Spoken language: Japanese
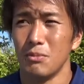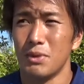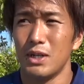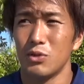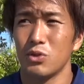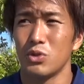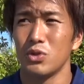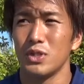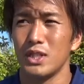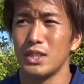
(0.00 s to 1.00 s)
まあ、本当
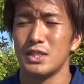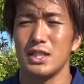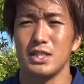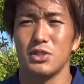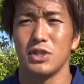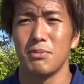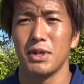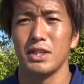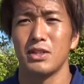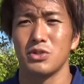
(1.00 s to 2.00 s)
1対0で
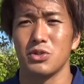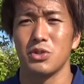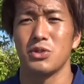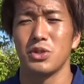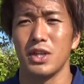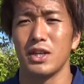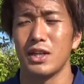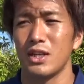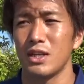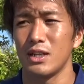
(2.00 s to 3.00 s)
負けている状況
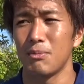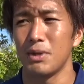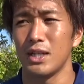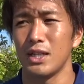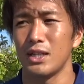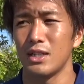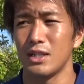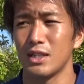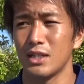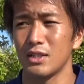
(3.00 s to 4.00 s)
でやっぱり
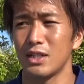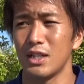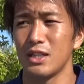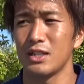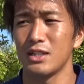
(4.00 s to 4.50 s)
逆転